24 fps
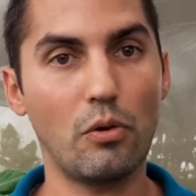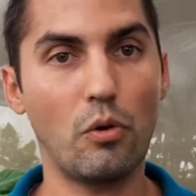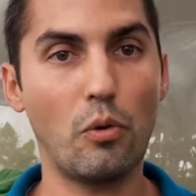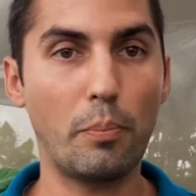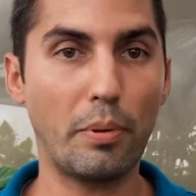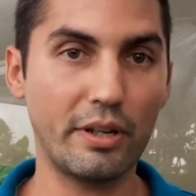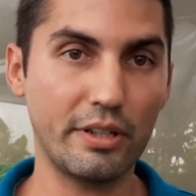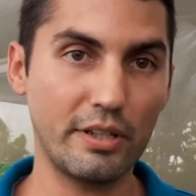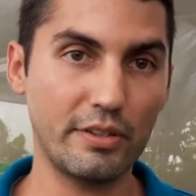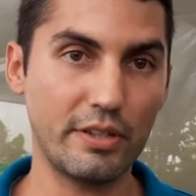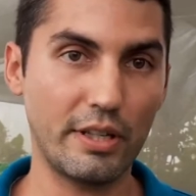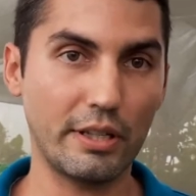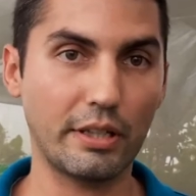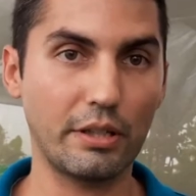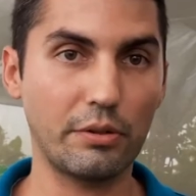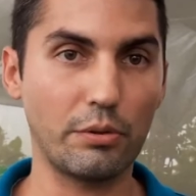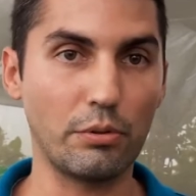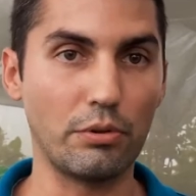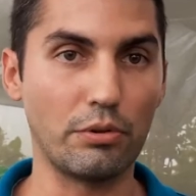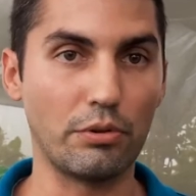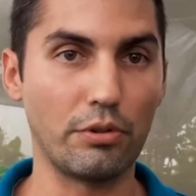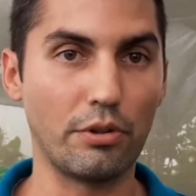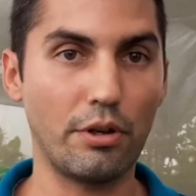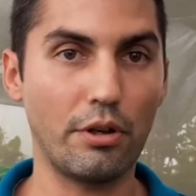auprès des
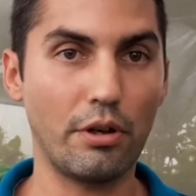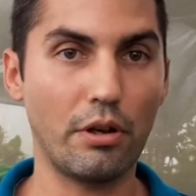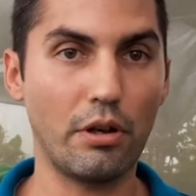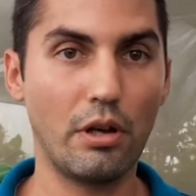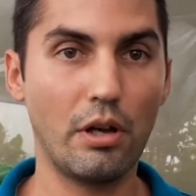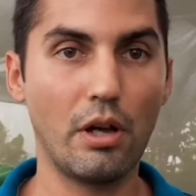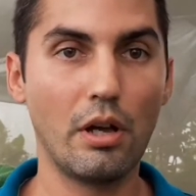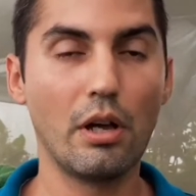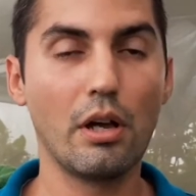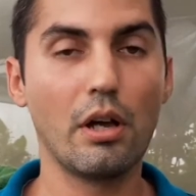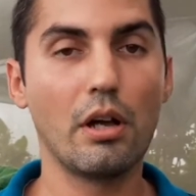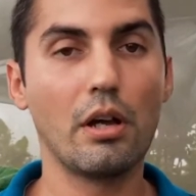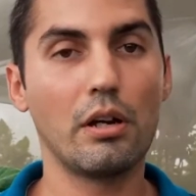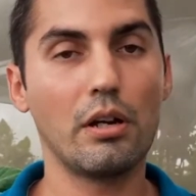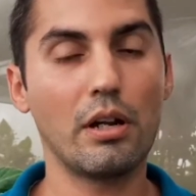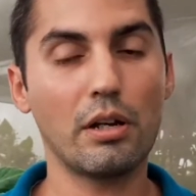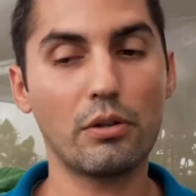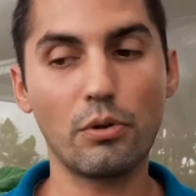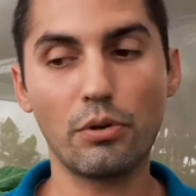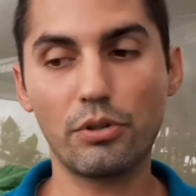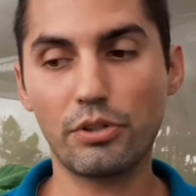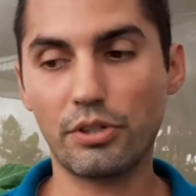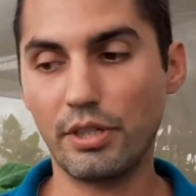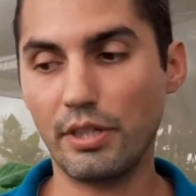agriculteurs.
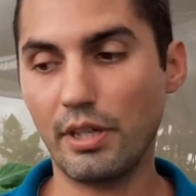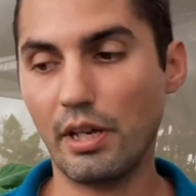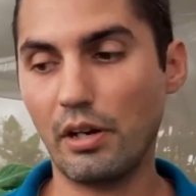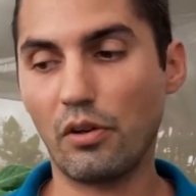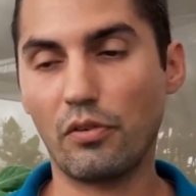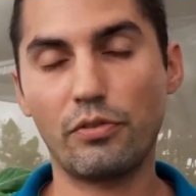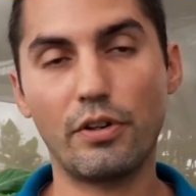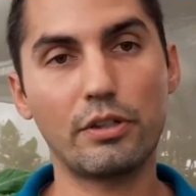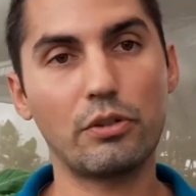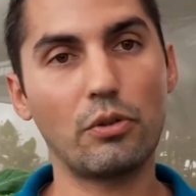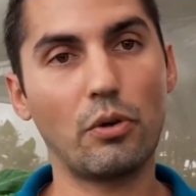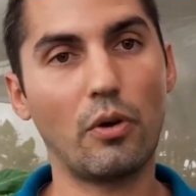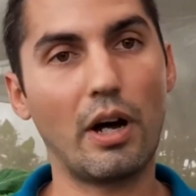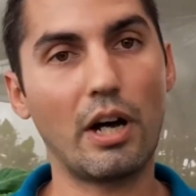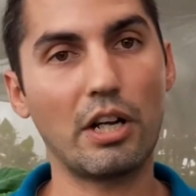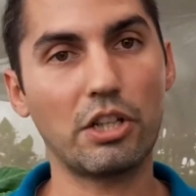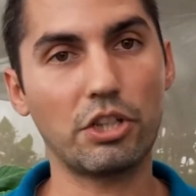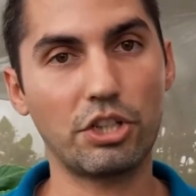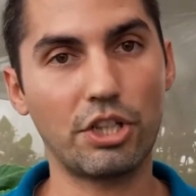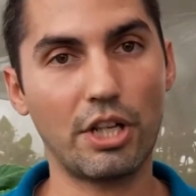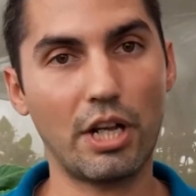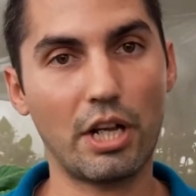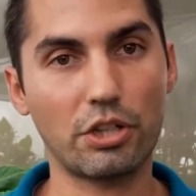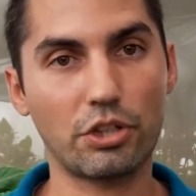La coccinelle en fait aura
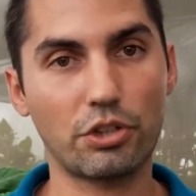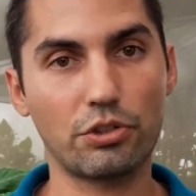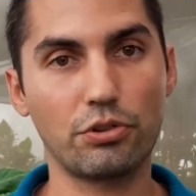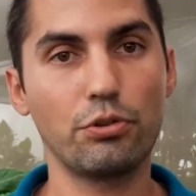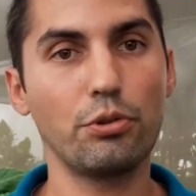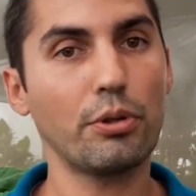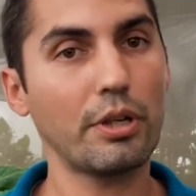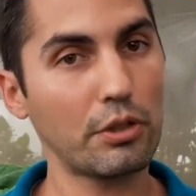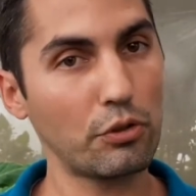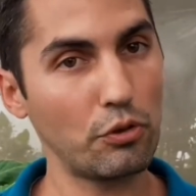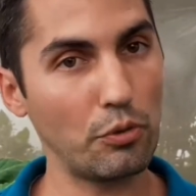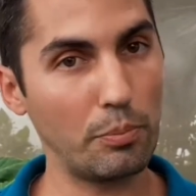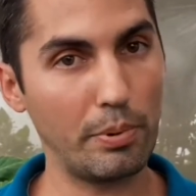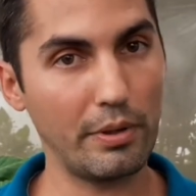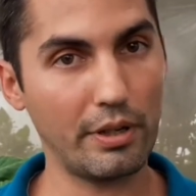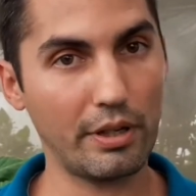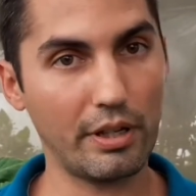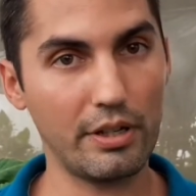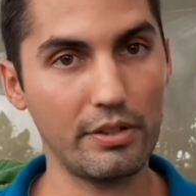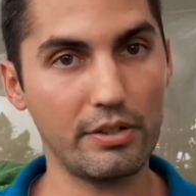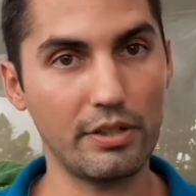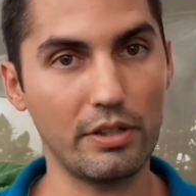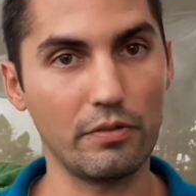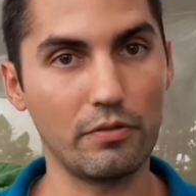à charge de
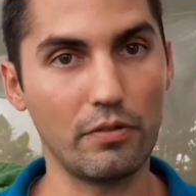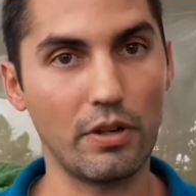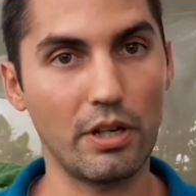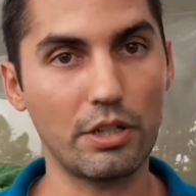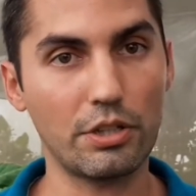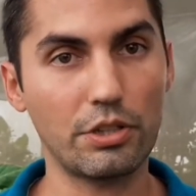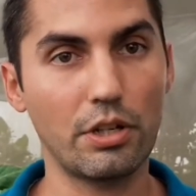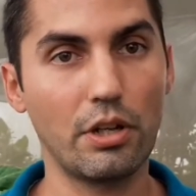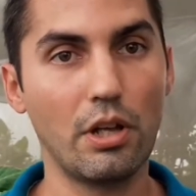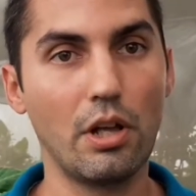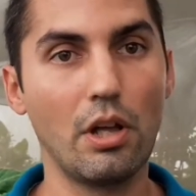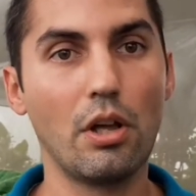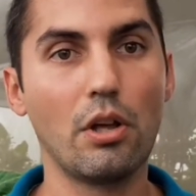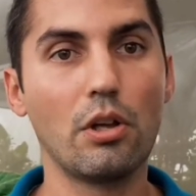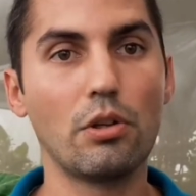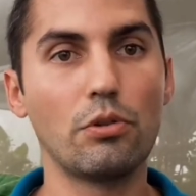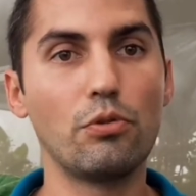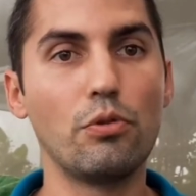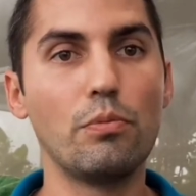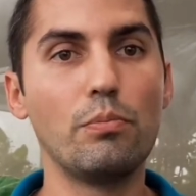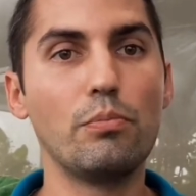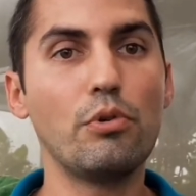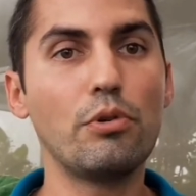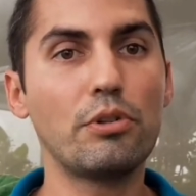récupérer les élevages,
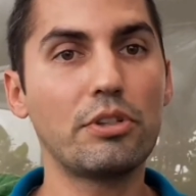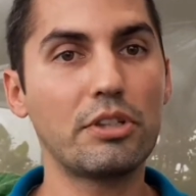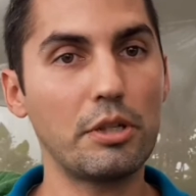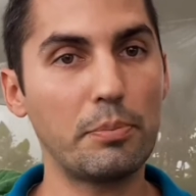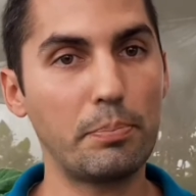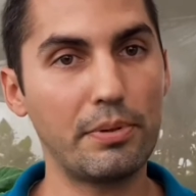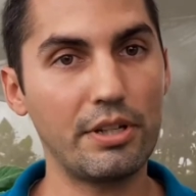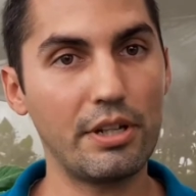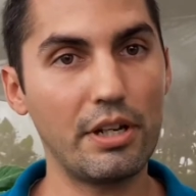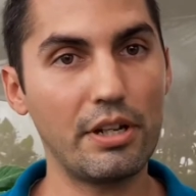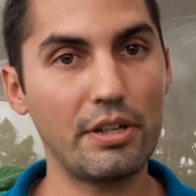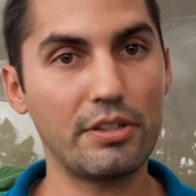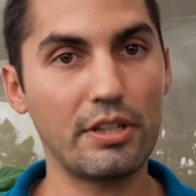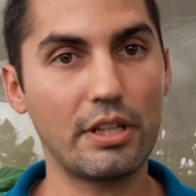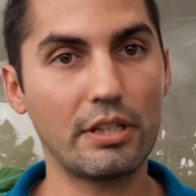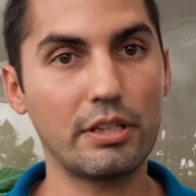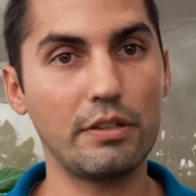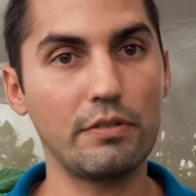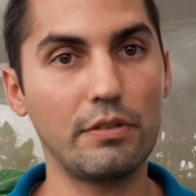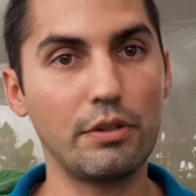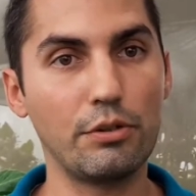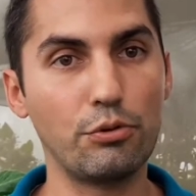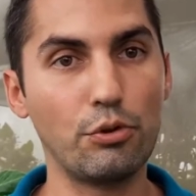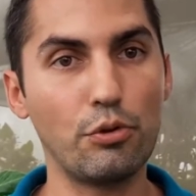de multiplier les
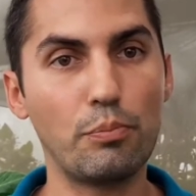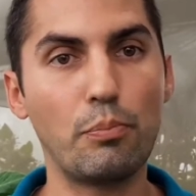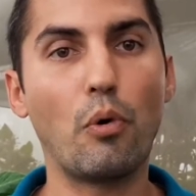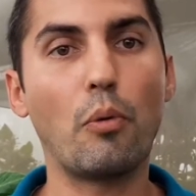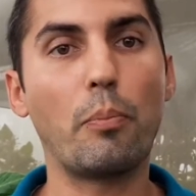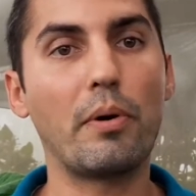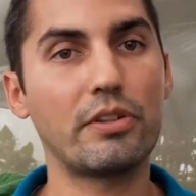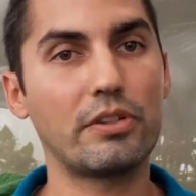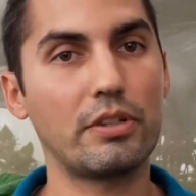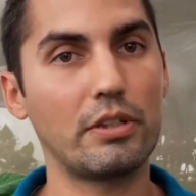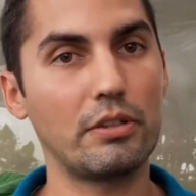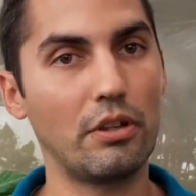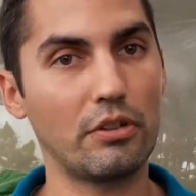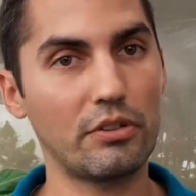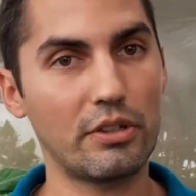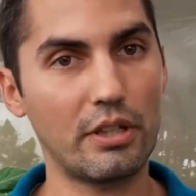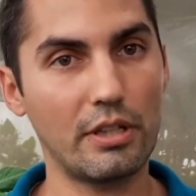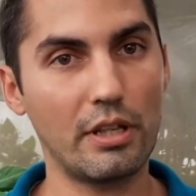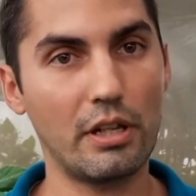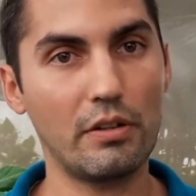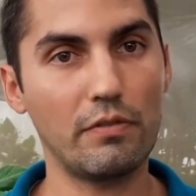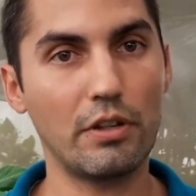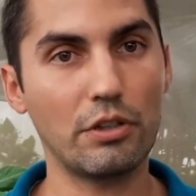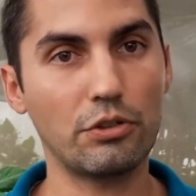individus pour passer
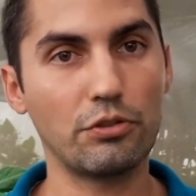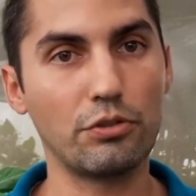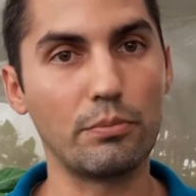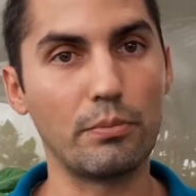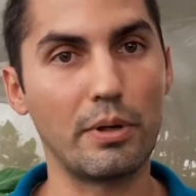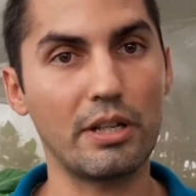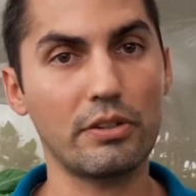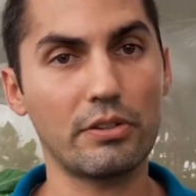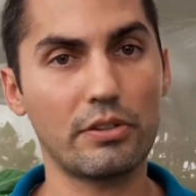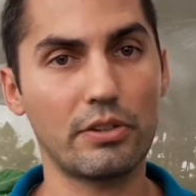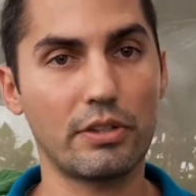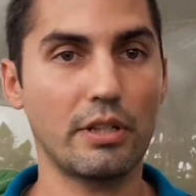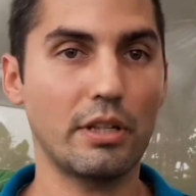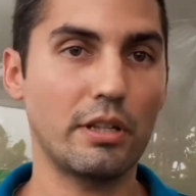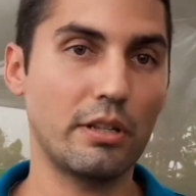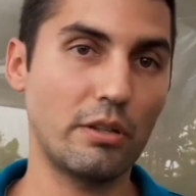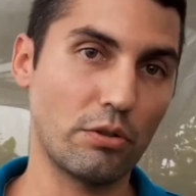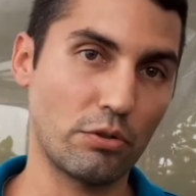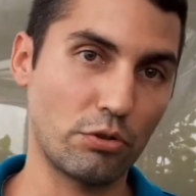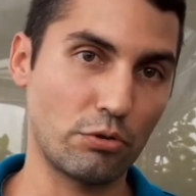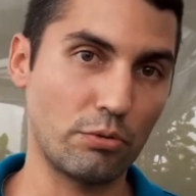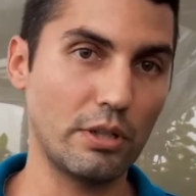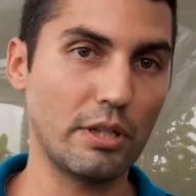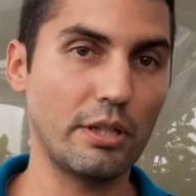dans un élevage de masse
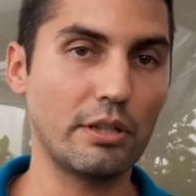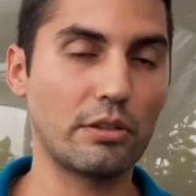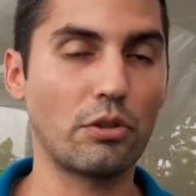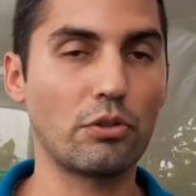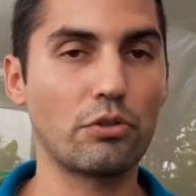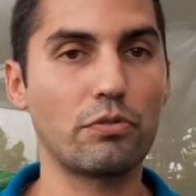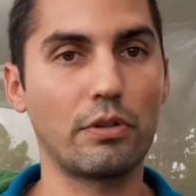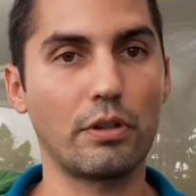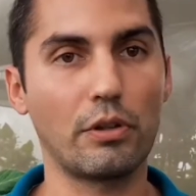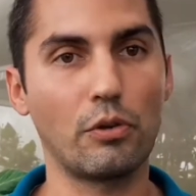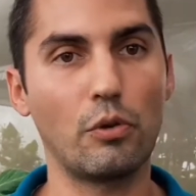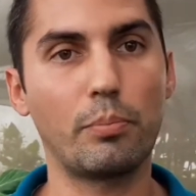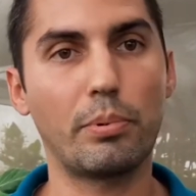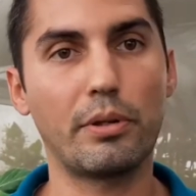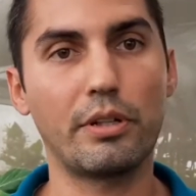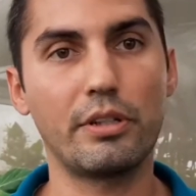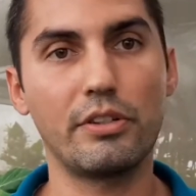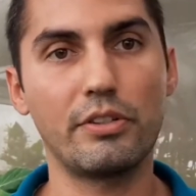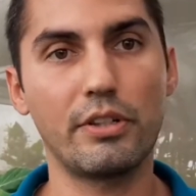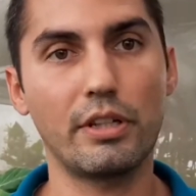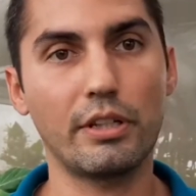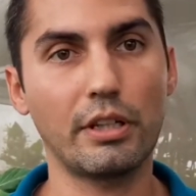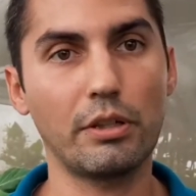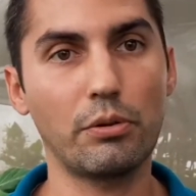et ensuite les transférer auprès
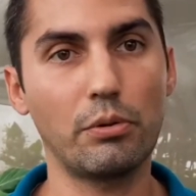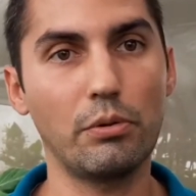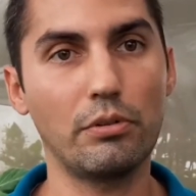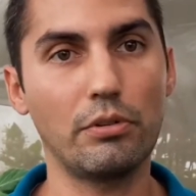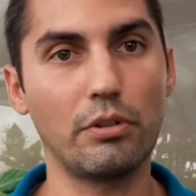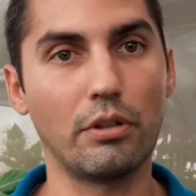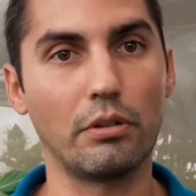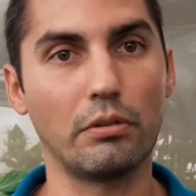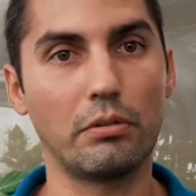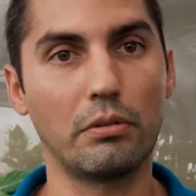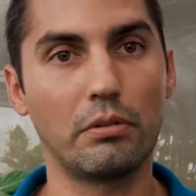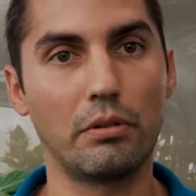des agriculteurs.